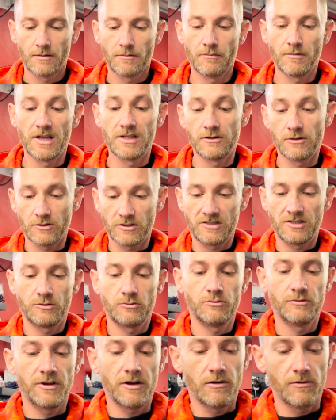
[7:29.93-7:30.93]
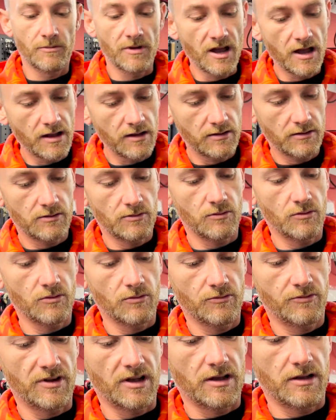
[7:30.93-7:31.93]
Maintenant que c'est ouvert en bas, on
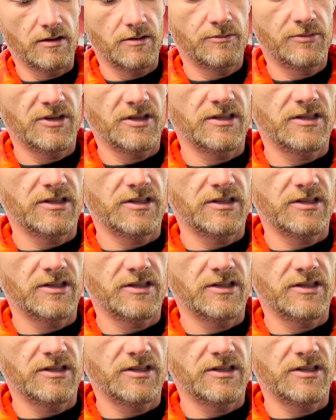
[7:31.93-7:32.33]
va bien